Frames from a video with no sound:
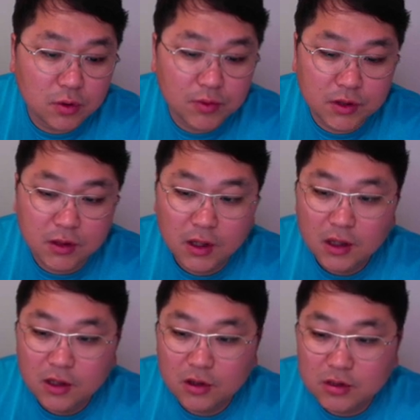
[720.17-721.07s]
없는
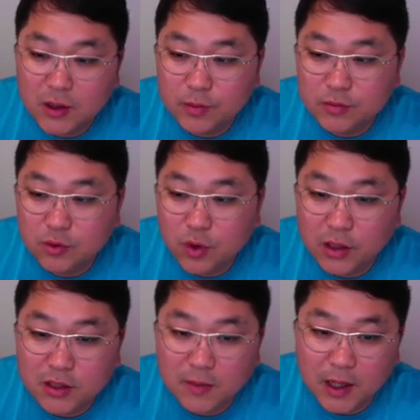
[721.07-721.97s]
그런 제품들도
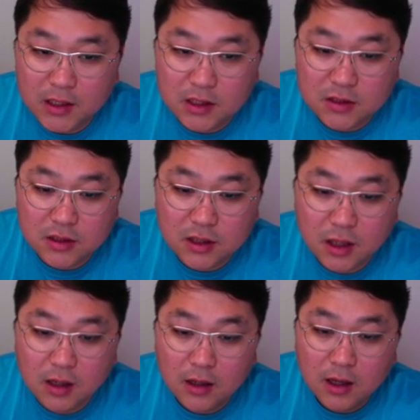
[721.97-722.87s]
굉장히 많이
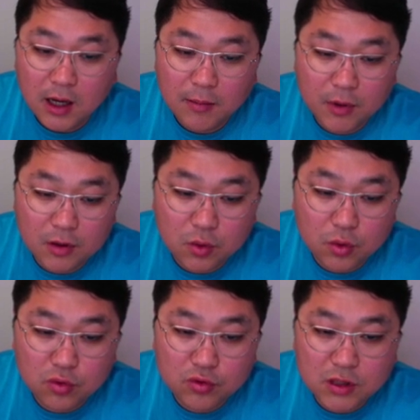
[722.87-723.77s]
있으니까 한번
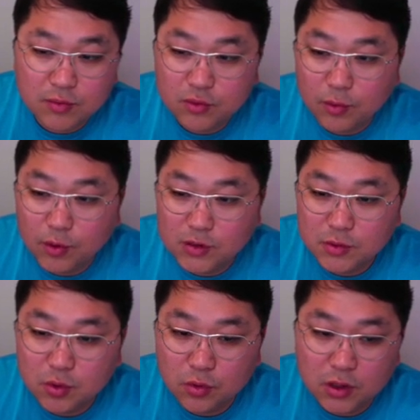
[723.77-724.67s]
골든구스 제품도 보시면 좋을 것